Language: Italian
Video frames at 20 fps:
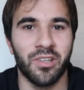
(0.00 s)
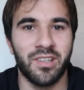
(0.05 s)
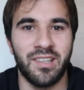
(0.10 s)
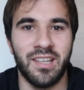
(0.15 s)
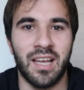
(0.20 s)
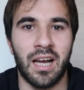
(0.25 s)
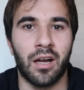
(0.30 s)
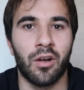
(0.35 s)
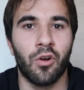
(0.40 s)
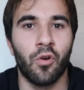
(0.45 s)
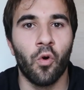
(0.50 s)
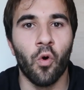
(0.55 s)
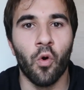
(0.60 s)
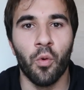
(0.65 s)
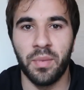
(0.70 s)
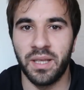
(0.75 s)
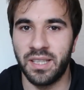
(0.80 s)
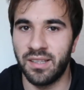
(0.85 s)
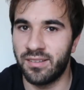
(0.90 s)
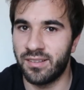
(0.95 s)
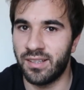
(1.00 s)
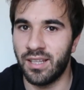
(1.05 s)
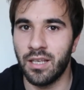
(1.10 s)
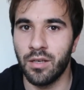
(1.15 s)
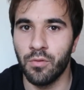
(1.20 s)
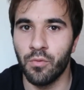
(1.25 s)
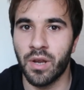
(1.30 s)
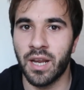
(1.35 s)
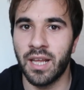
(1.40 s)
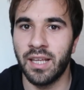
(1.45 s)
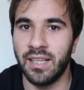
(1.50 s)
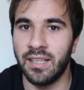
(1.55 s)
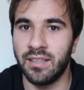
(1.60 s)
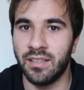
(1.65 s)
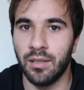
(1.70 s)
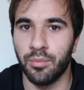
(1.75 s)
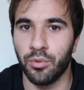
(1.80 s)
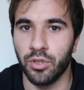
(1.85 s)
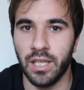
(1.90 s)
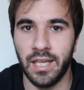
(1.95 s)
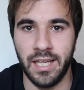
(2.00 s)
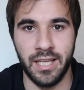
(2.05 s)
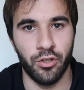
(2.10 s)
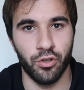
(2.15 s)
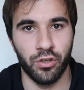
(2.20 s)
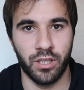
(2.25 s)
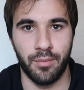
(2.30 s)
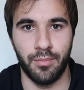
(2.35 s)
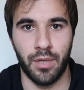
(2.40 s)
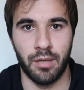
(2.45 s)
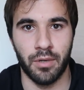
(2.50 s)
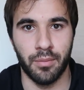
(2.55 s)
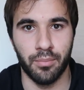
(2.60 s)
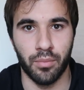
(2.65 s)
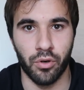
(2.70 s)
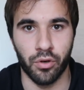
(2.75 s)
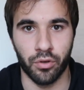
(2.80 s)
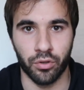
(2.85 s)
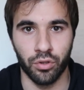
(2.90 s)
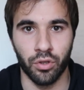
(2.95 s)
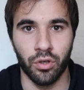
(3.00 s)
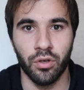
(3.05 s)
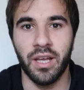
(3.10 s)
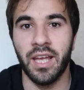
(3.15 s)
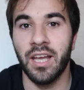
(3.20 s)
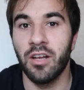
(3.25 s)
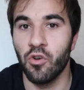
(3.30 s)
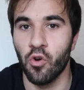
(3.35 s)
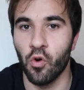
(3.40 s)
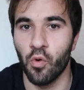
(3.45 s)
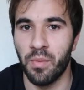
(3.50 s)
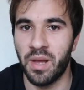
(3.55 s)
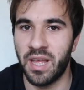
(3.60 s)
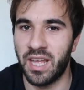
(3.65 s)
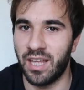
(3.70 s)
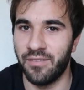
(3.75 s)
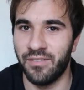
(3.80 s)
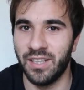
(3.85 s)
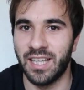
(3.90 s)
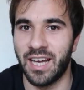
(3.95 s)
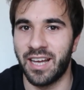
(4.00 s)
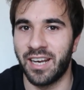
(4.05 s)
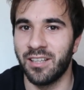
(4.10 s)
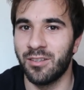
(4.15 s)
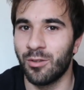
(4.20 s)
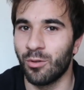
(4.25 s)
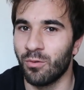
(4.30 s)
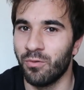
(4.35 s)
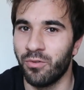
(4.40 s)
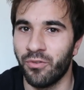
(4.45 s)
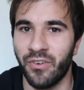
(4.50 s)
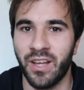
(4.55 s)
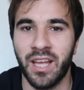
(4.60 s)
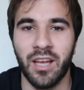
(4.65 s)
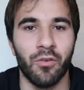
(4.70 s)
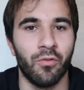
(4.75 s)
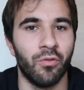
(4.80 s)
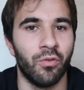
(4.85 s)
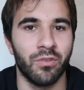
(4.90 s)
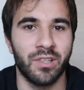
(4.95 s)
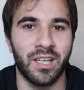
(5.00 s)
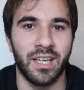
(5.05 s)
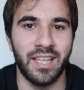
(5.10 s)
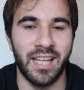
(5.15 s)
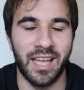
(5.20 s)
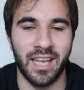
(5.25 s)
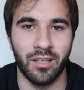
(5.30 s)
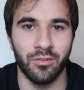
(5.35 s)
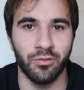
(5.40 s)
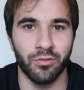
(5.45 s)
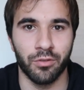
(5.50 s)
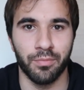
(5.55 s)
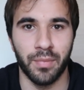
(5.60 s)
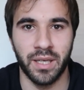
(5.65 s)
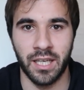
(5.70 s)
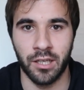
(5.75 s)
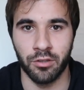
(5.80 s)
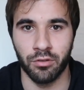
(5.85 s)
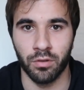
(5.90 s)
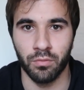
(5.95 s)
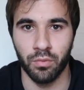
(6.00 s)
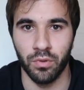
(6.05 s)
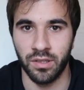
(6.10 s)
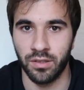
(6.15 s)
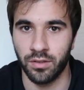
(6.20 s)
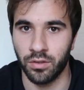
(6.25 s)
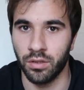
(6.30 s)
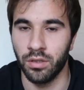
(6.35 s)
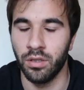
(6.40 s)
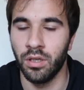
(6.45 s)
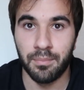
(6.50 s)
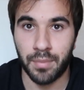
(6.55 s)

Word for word: ossia come distinguere il tipo di legno che abbiamo a bordo e come evitare truffe o cadere in un sbagliato acquisto.